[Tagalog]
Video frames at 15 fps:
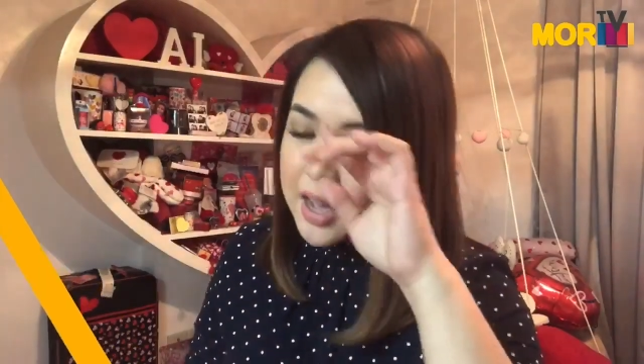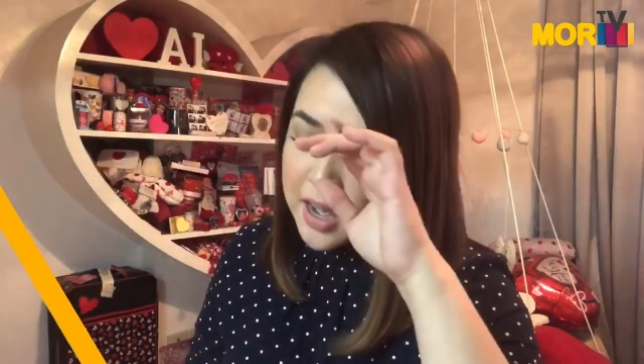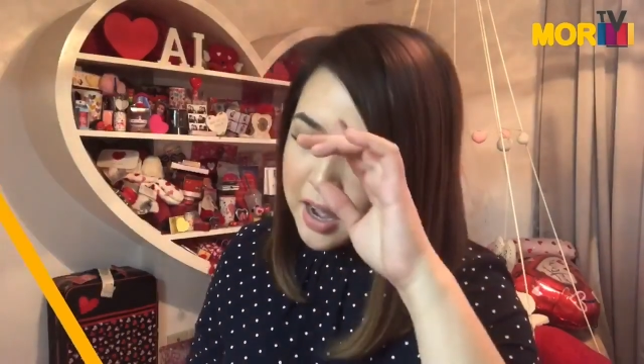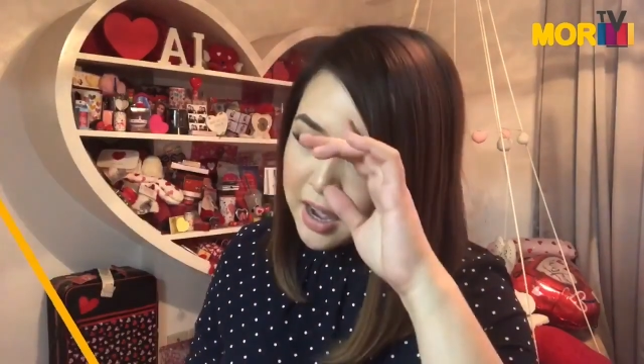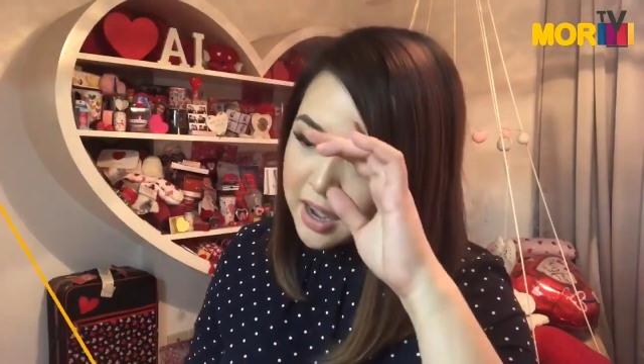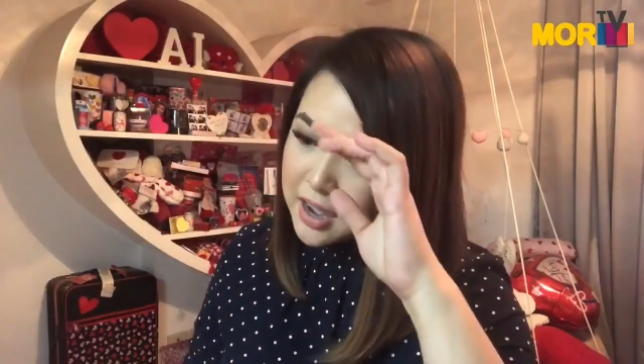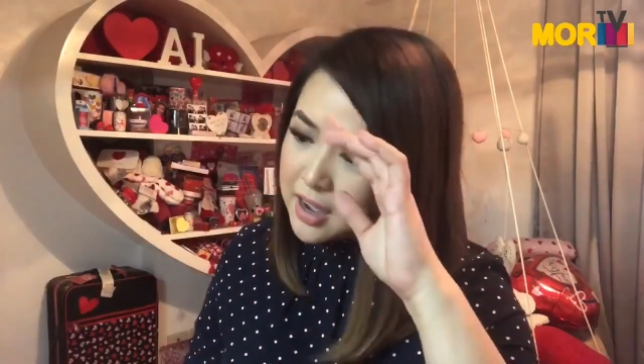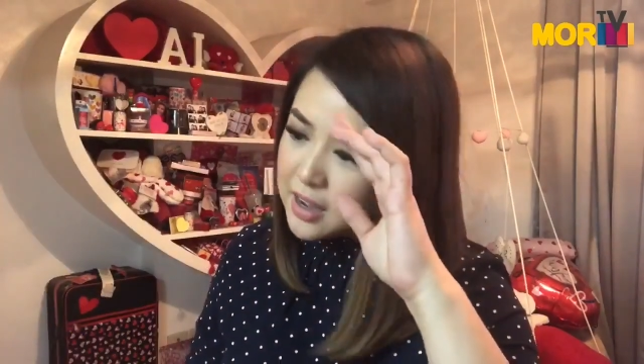
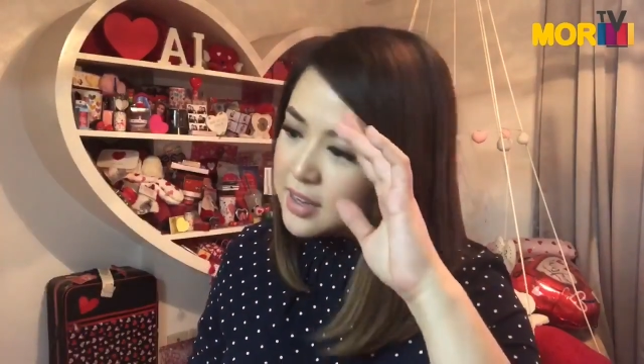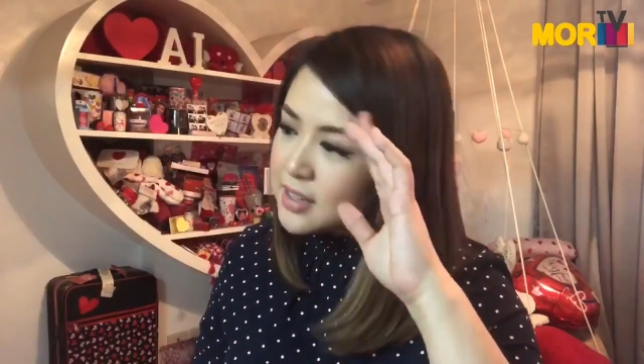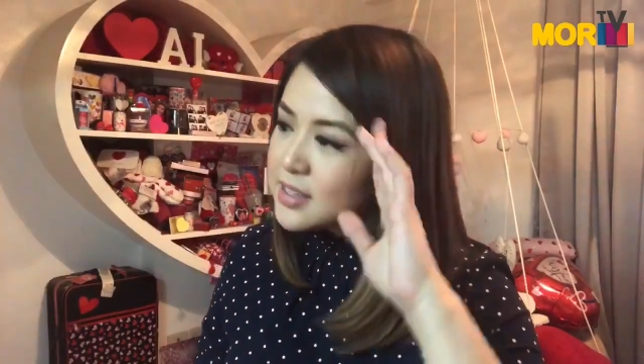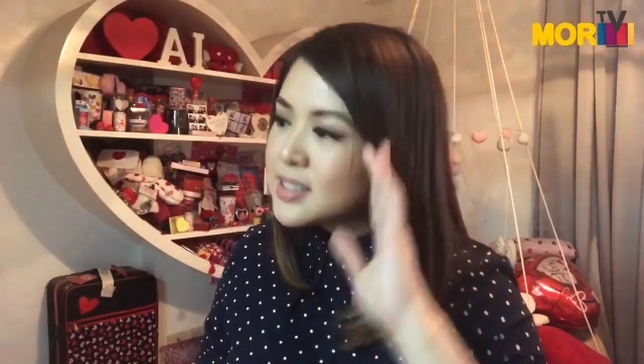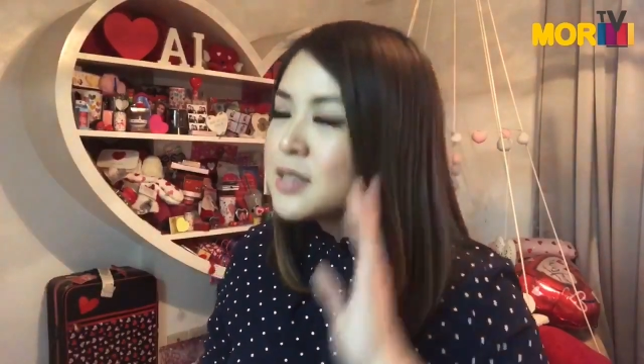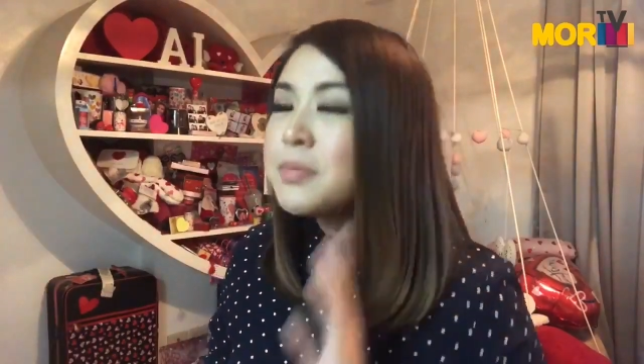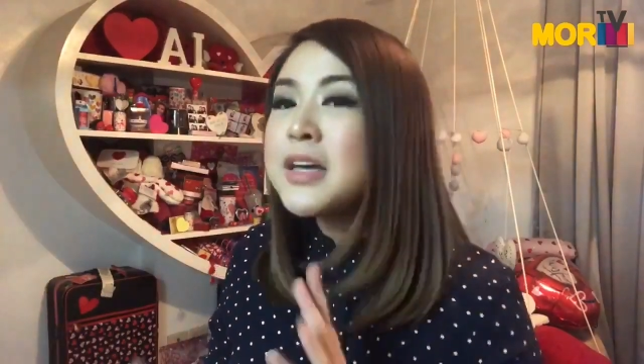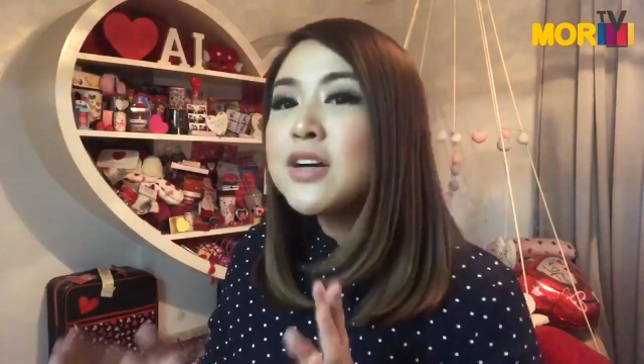Uh, ah,
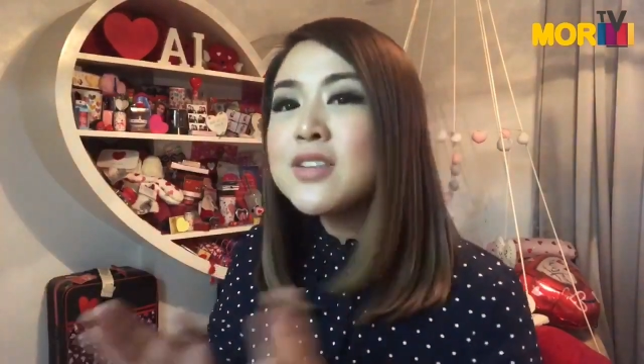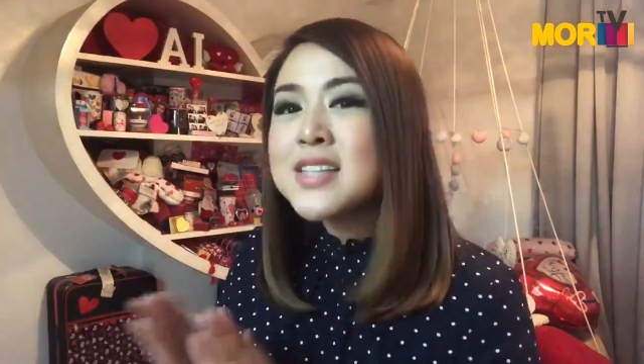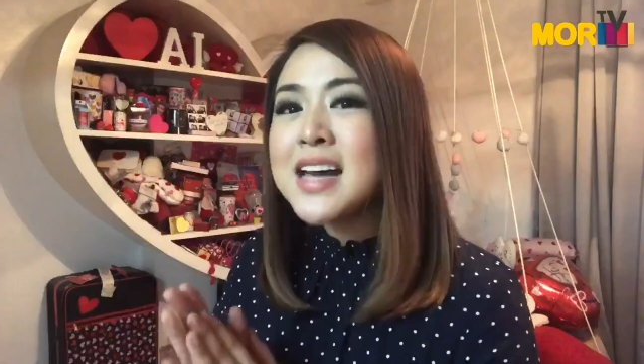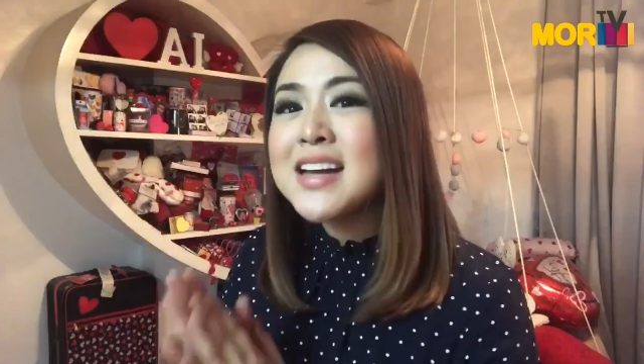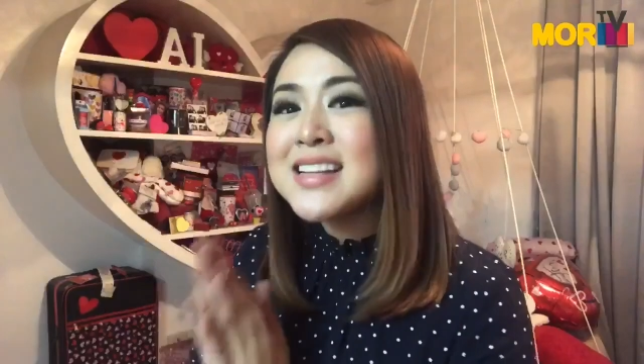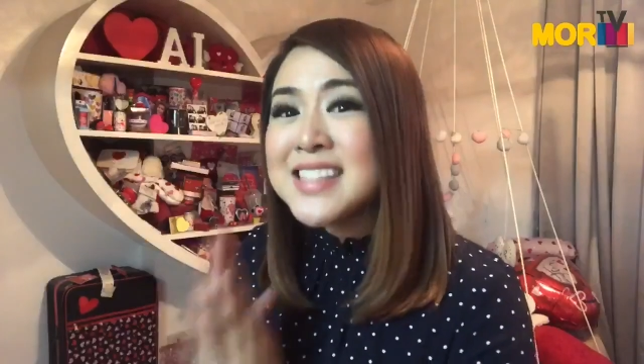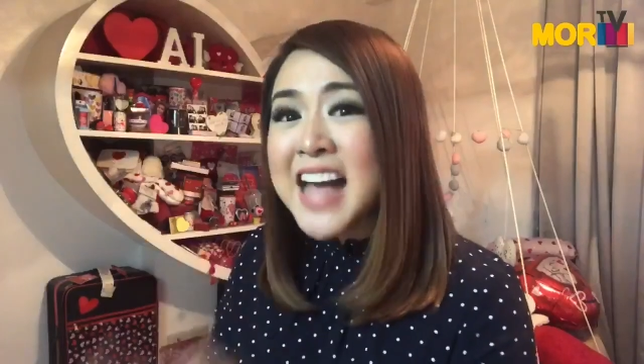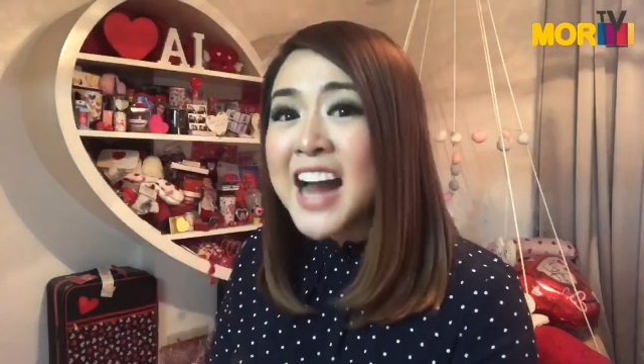sabihin ko
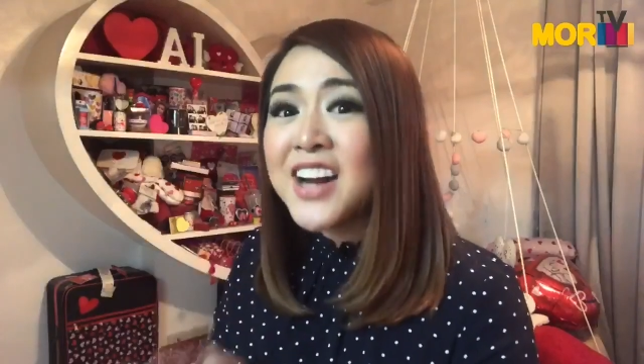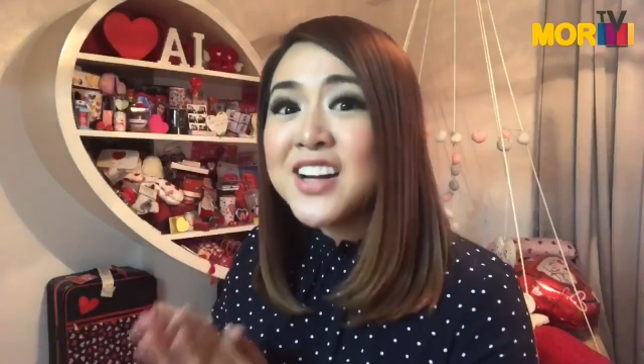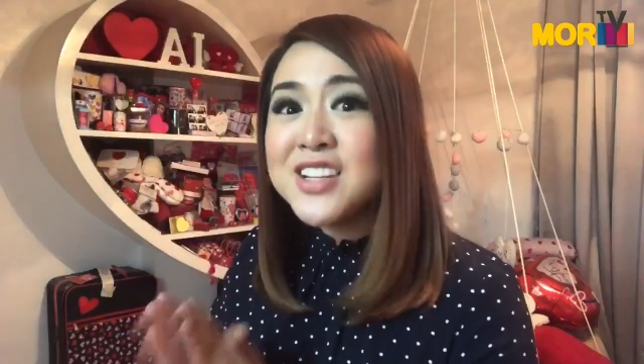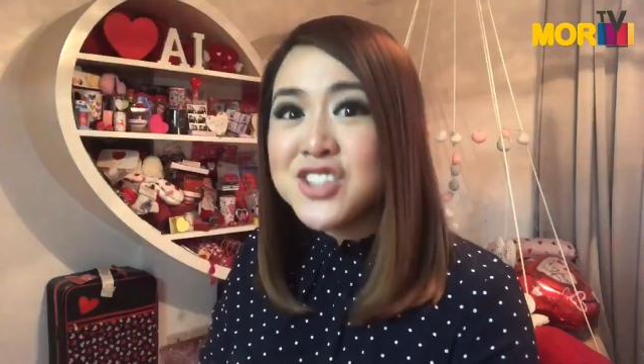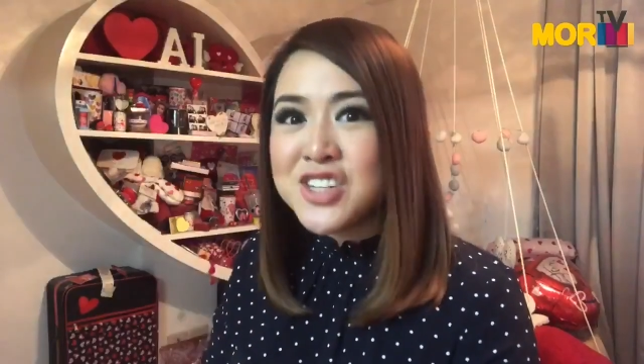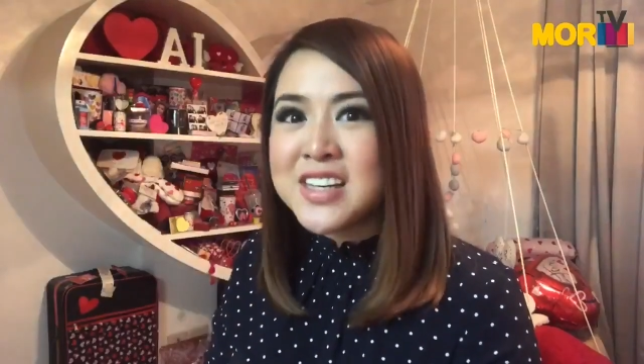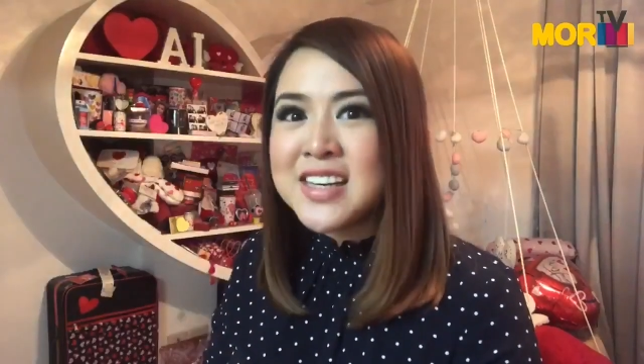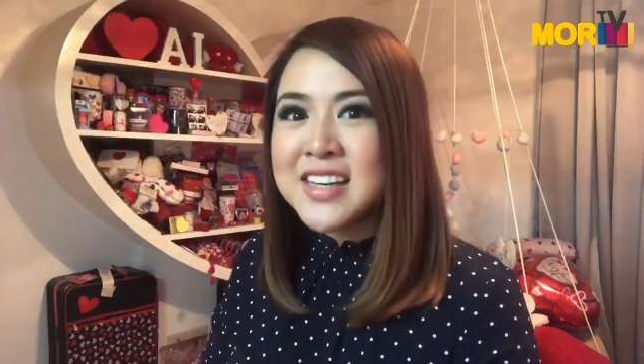sana Sarah
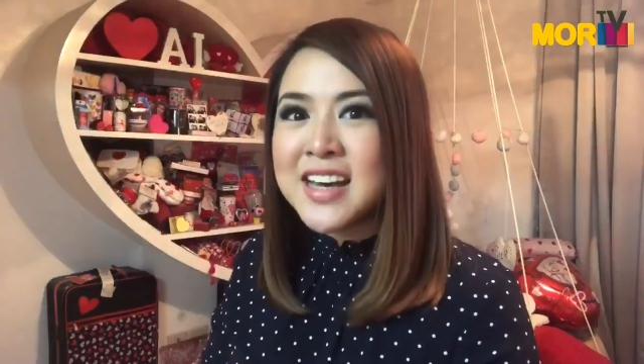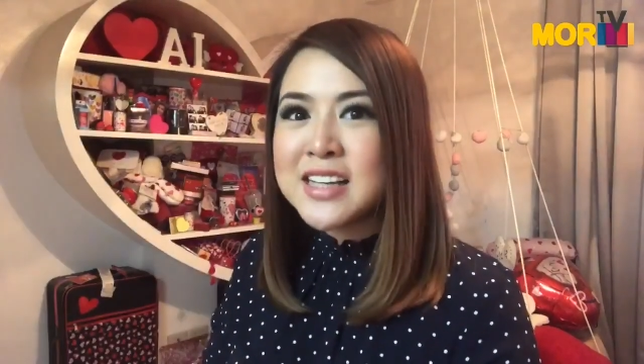G,